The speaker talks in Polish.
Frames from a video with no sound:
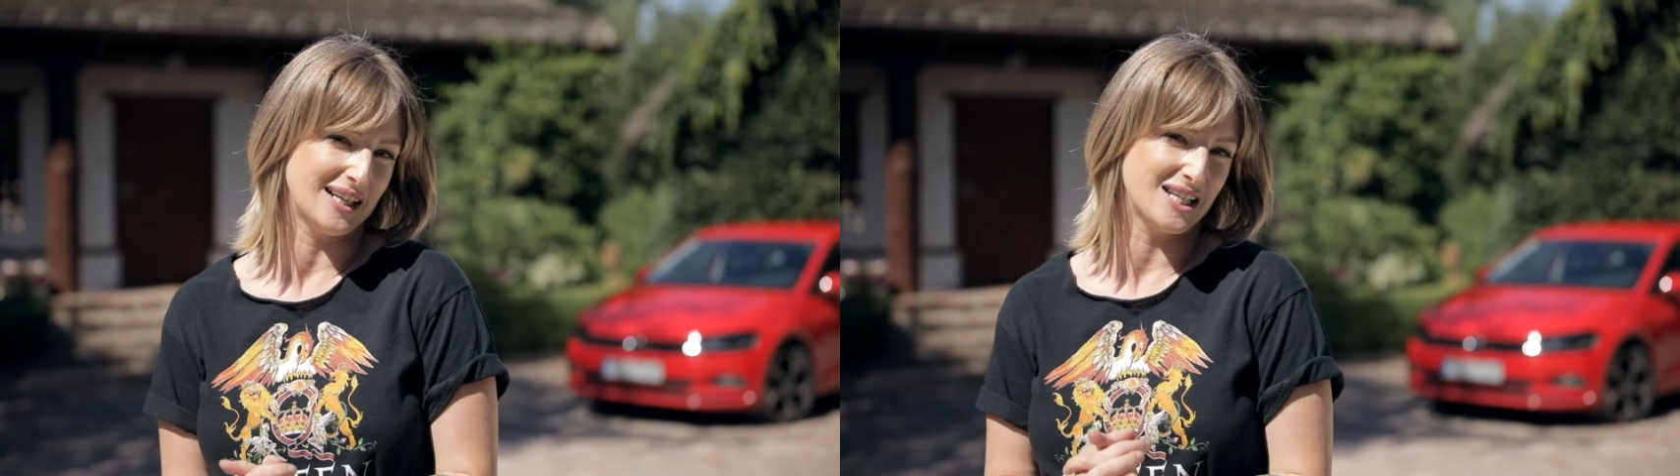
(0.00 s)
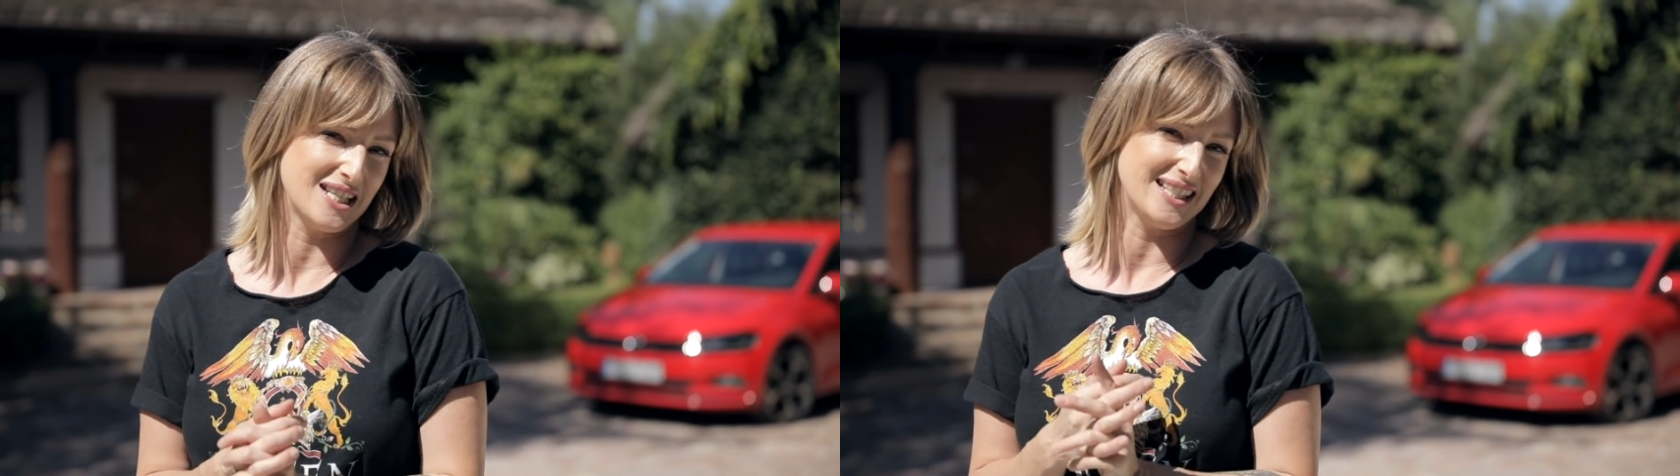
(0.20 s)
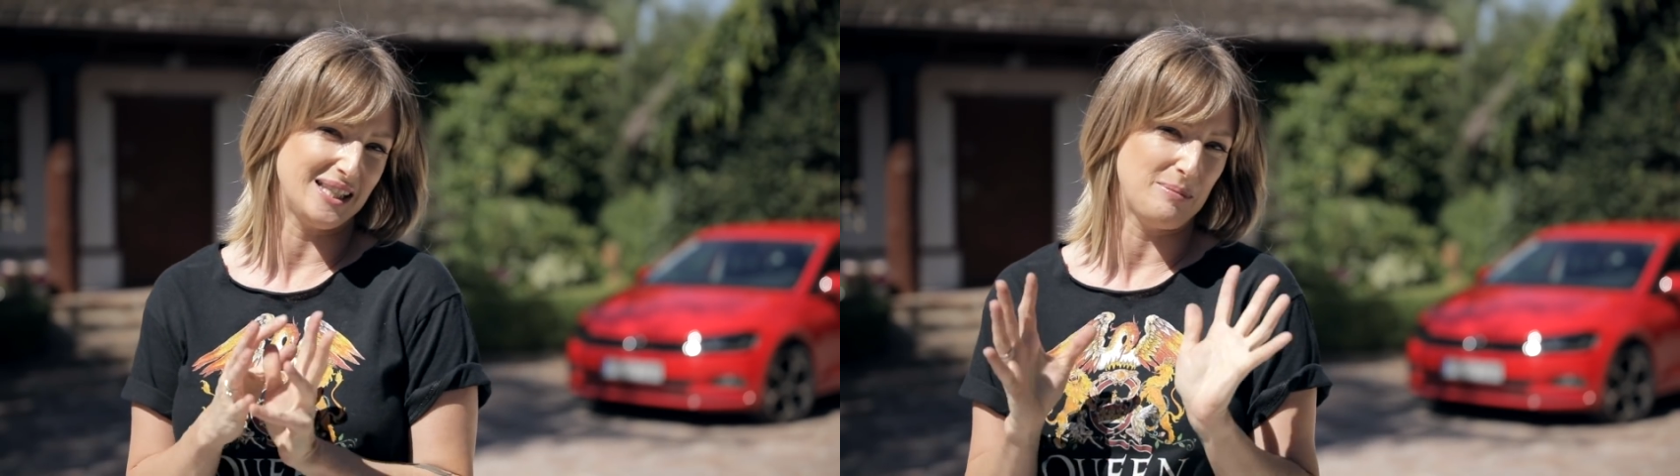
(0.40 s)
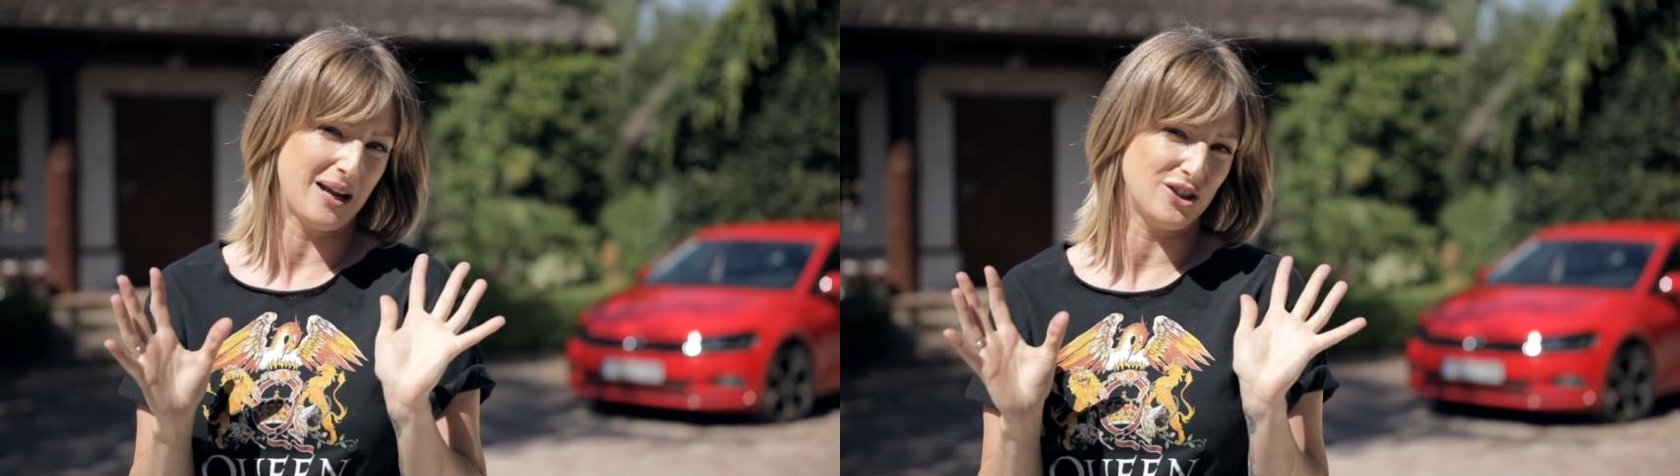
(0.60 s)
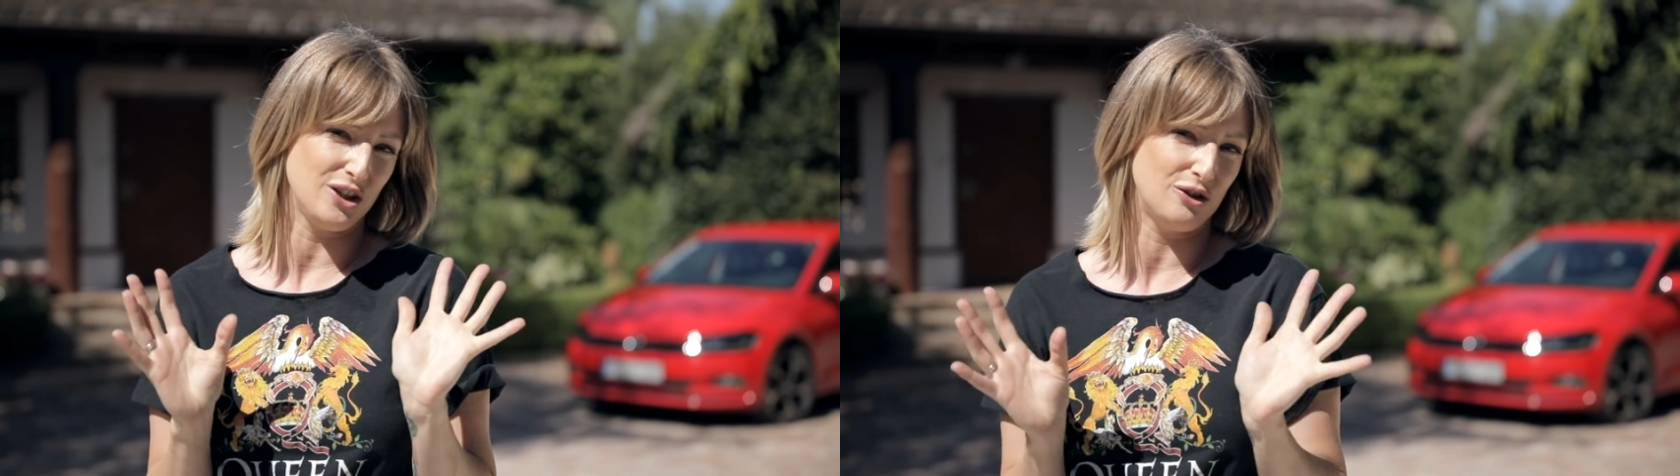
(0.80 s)
raczej taki
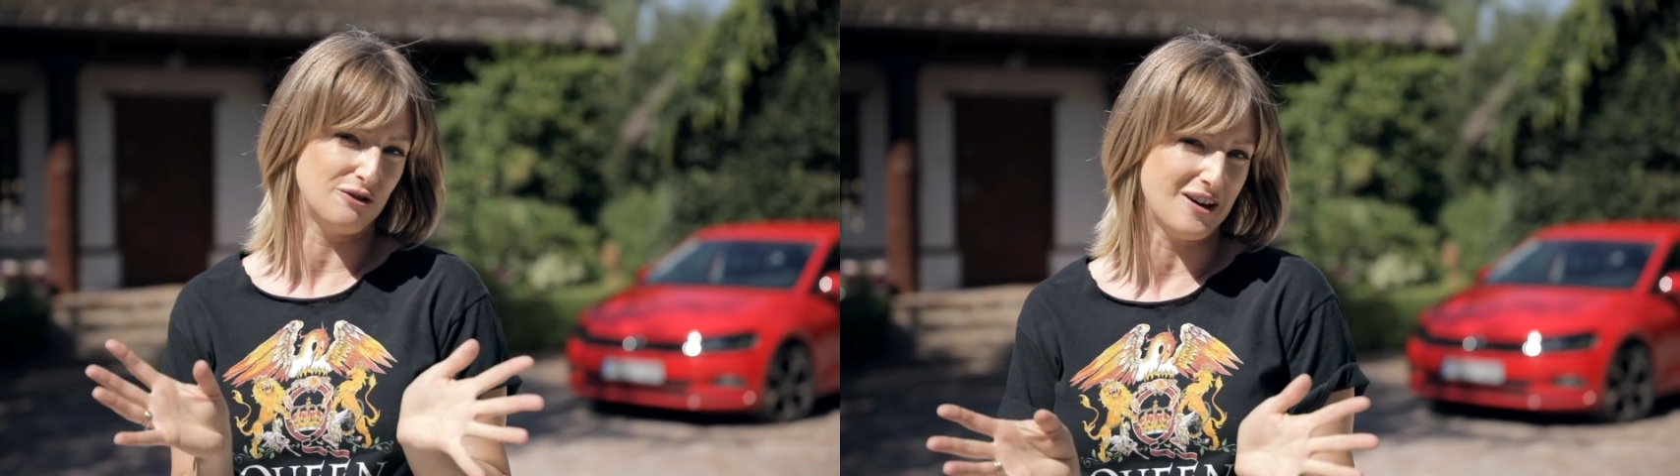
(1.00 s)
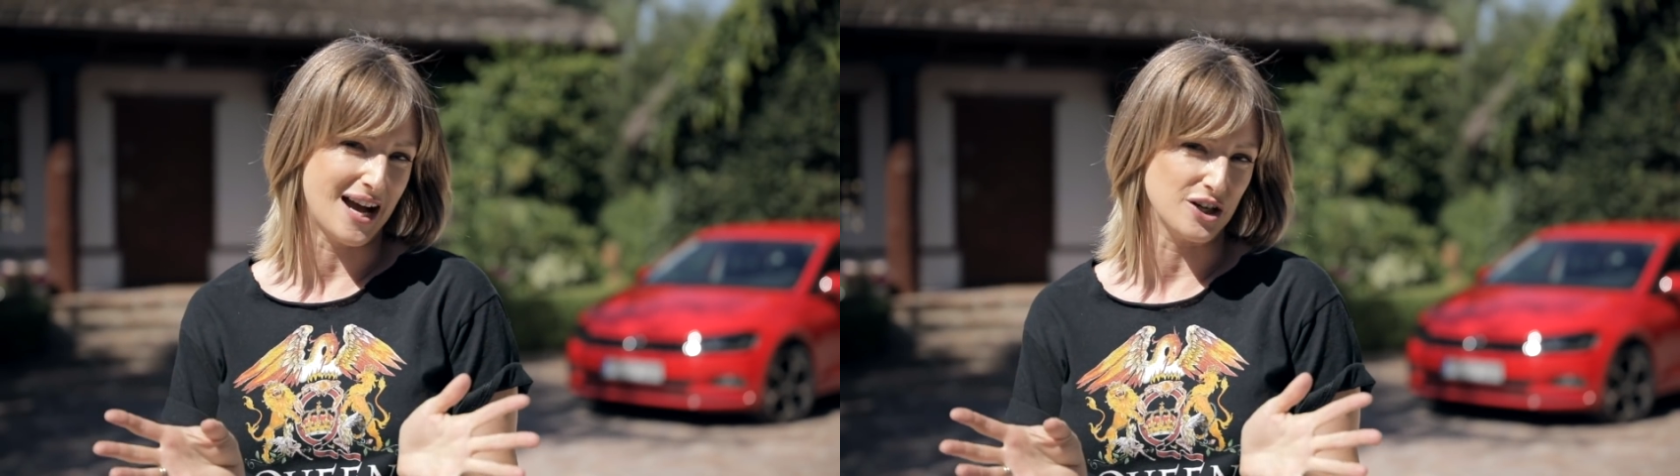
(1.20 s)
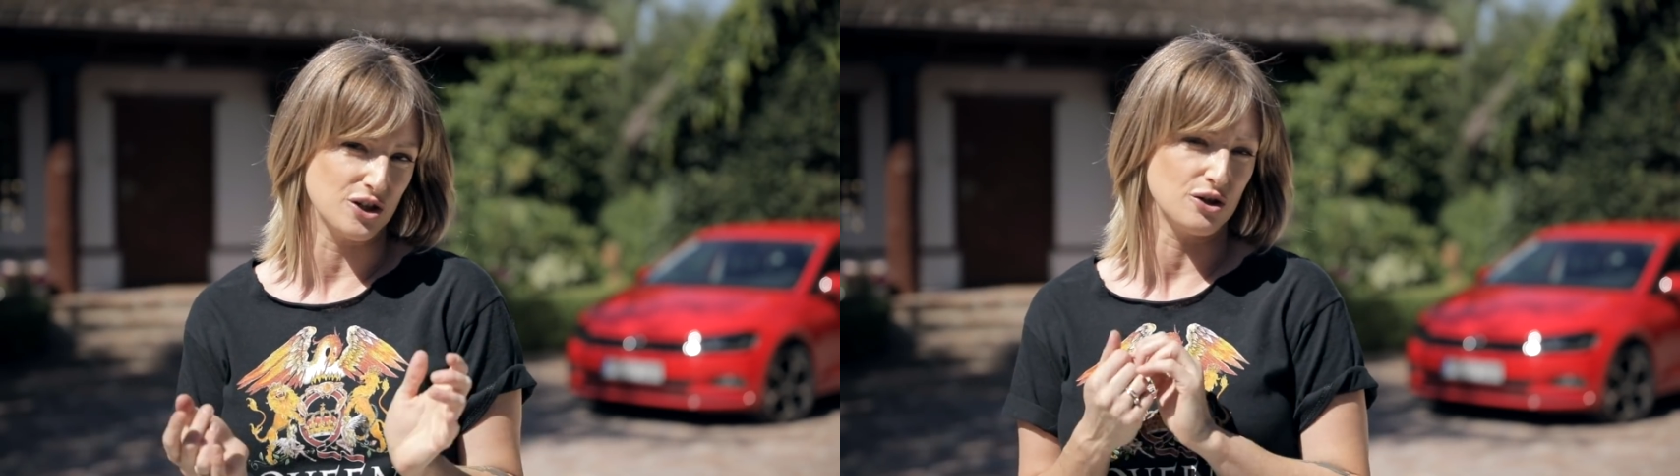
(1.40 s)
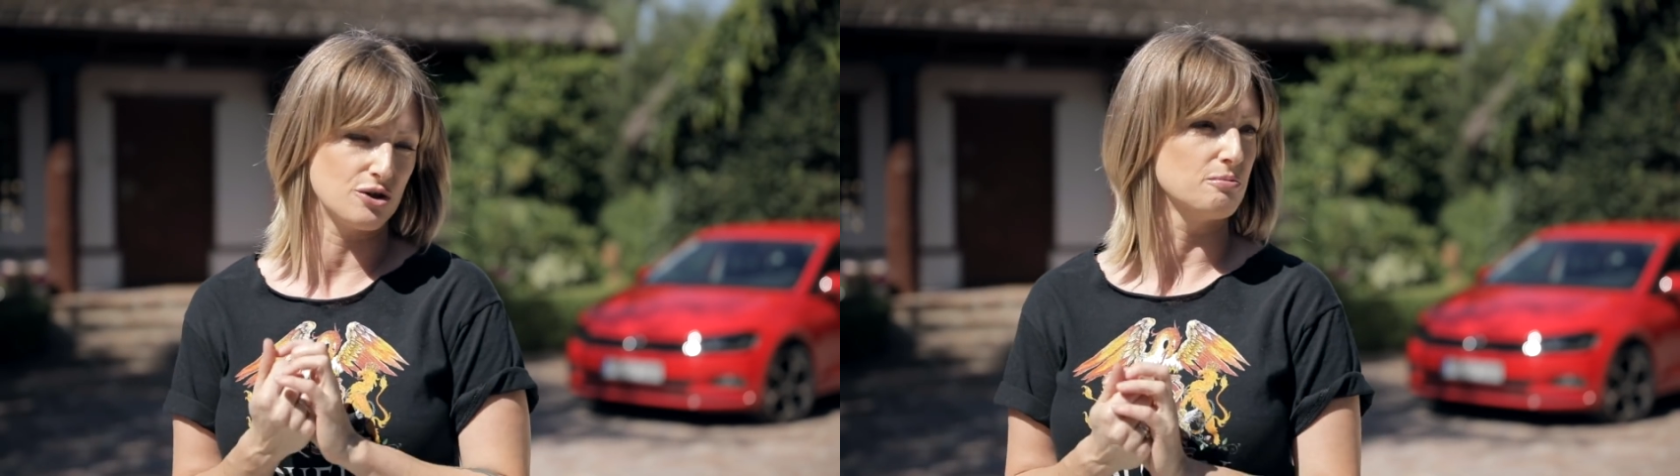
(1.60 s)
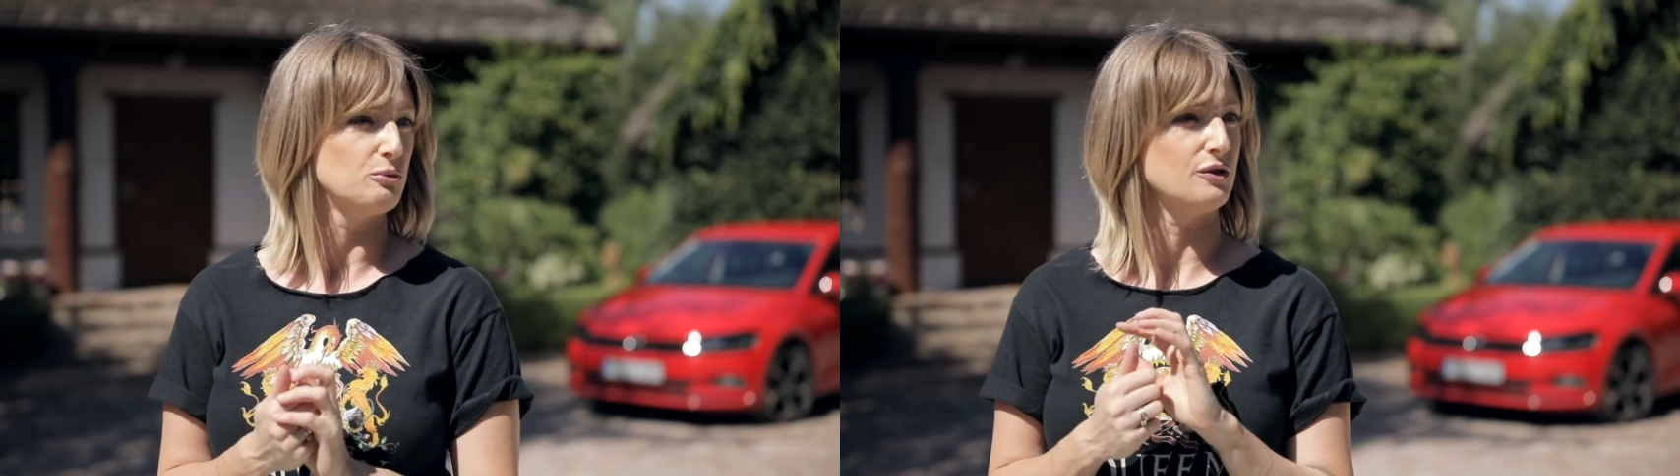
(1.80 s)
bardziej towarzysz.